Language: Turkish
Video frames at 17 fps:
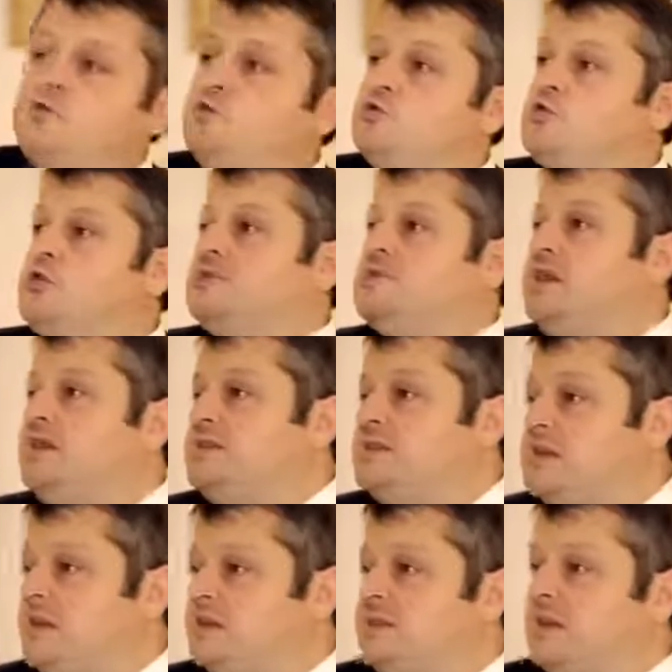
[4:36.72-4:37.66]

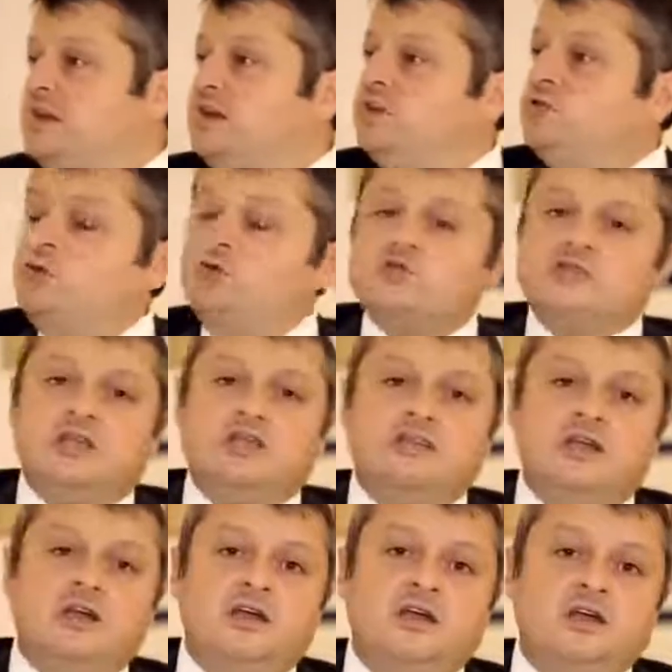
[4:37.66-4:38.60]
%80'lerle
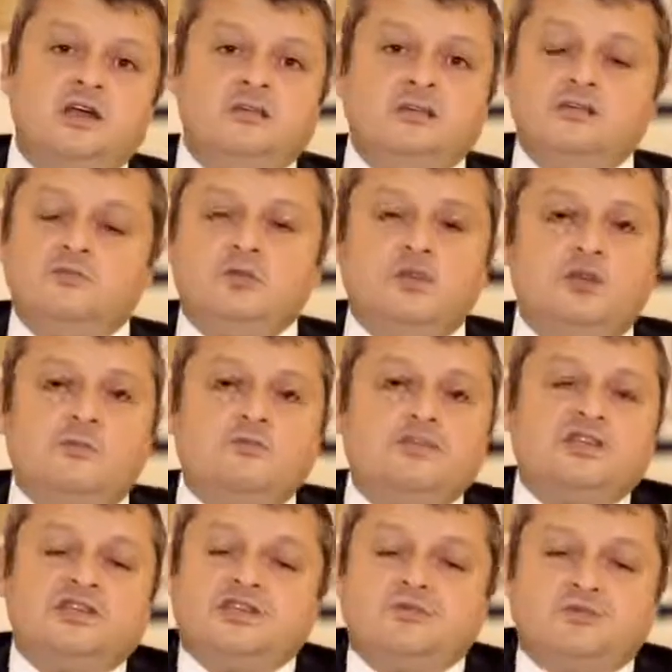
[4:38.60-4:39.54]
90'larla katılım olan bir
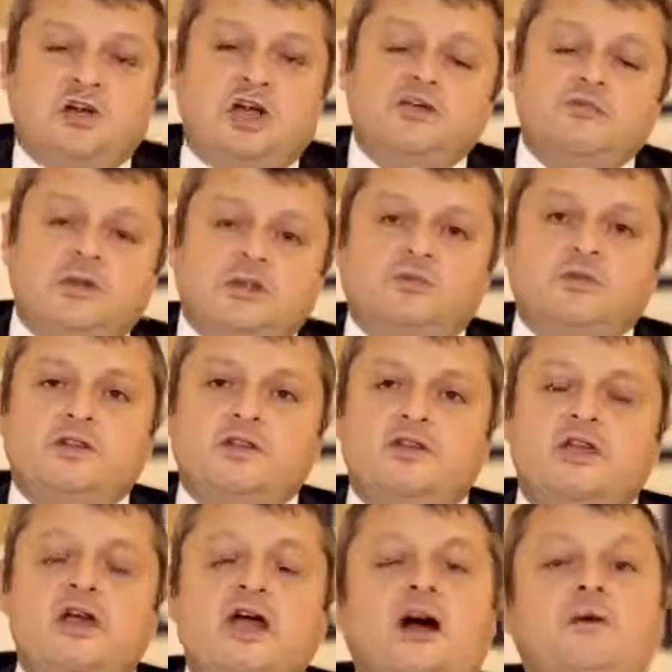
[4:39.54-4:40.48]
seçim
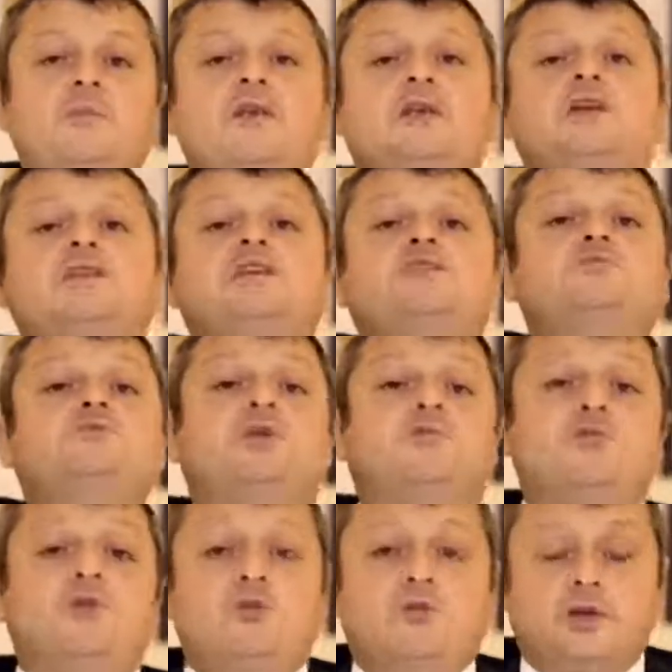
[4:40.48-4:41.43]
kaybetmedi. Amerika'da hiçbir
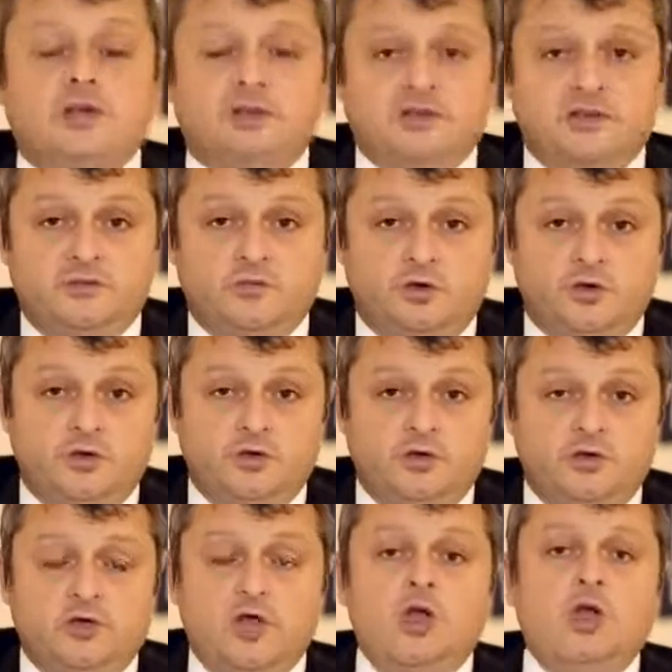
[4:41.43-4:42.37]
zaman böyle bir katılım oranı
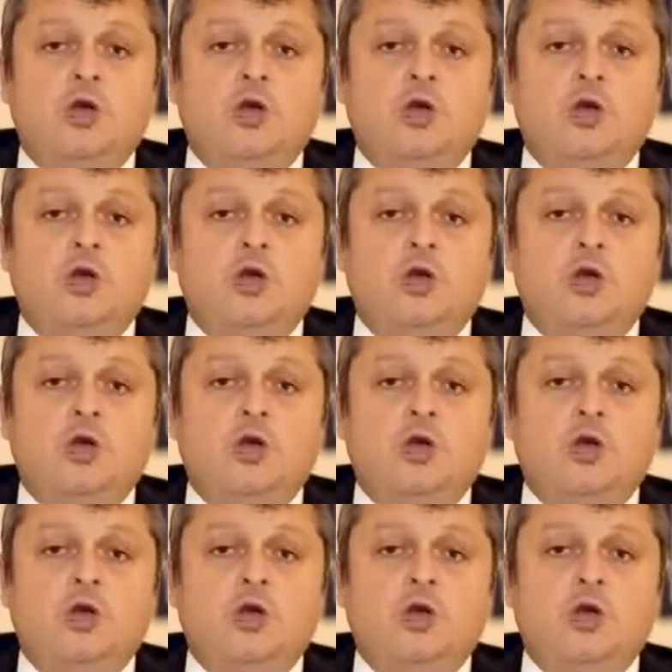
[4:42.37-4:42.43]
yok.